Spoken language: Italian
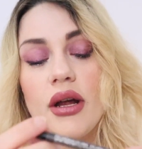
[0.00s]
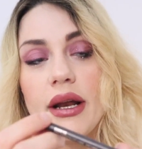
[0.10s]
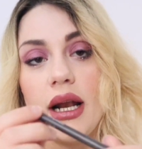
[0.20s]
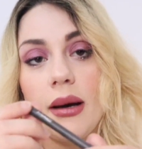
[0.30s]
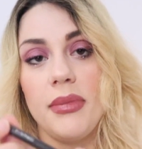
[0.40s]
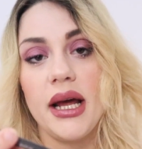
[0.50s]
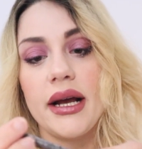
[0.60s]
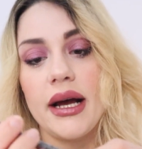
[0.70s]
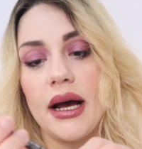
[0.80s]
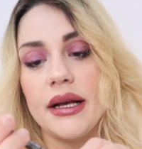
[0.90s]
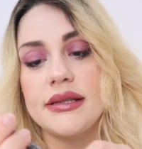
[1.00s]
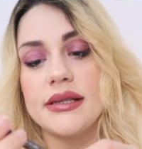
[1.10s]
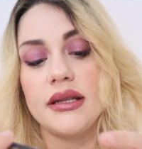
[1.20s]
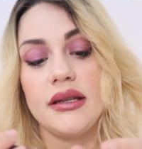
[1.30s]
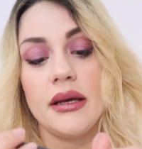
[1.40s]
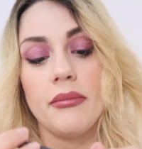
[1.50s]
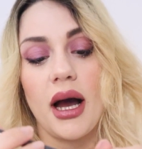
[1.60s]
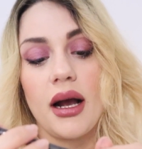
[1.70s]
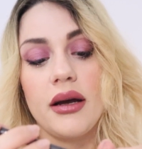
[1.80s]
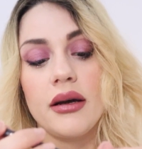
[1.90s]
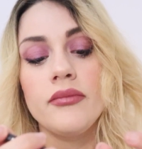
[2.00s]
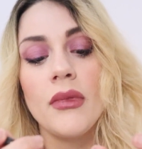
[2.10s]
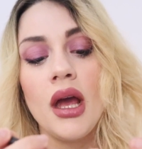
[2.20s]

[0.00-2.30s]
Era la Black Ice di MAC,